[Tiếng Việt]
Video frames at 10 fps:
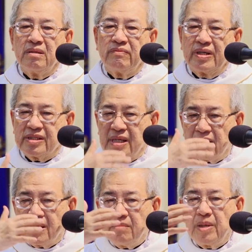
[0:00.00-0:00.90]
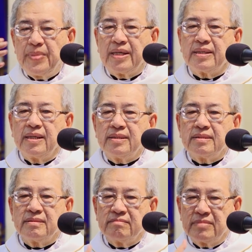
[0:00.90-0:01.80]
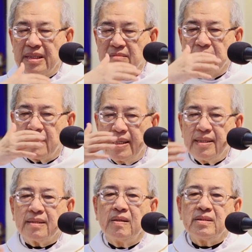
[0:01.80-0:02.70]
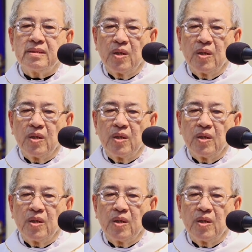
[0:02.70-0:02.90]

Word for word: và sau khi mà bề trên bà nhau thấy có